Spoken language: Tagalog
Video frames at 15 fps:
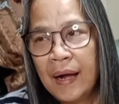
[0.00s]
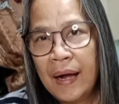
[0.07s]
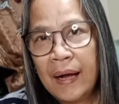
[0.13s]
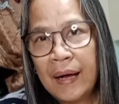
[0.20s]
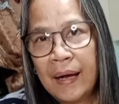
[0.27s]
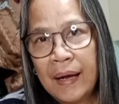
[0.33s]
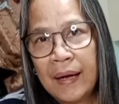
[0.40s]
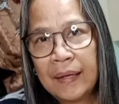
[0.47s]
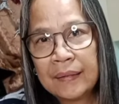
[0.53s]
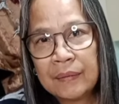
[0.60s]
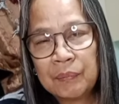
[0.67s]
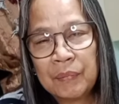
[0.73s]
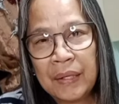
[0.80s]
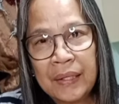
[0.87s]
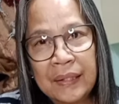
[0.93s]
At
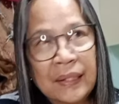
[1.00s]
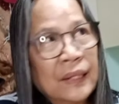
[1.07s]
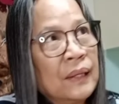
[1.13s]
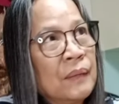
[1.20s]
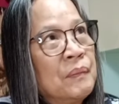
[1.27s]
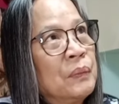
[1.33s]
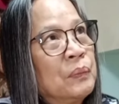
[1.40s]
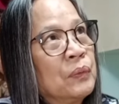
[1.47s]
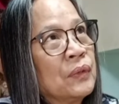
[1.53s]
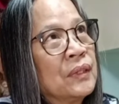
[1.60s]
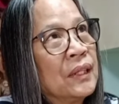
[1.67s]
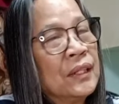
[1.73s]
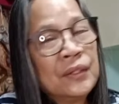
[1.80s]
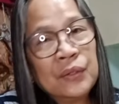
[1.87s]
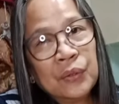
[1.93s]
magandang gabi po sa
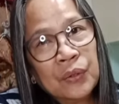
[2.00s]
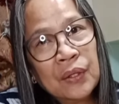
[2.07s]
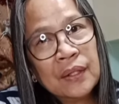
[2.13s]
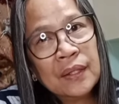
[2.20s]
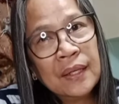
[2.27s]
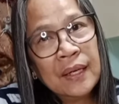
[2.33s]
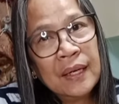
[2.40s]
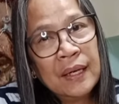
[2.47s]
inyo.